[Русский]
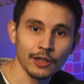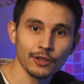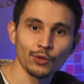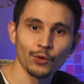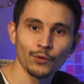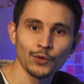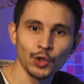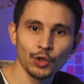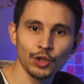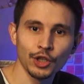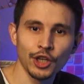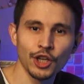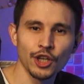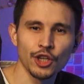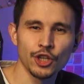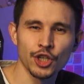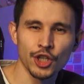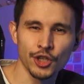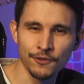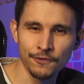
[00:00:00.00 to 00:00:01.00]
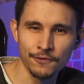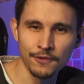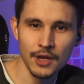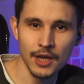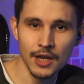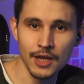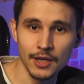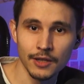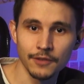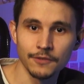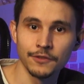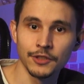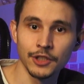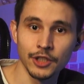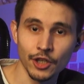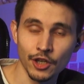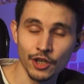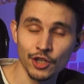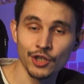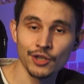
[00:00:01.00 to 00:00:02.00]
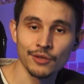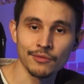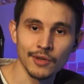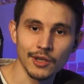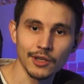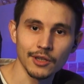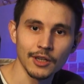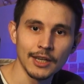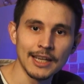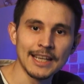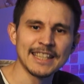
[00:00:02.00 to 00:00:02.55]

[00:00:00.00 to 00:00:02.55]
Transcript: но все-таки живее всех живых.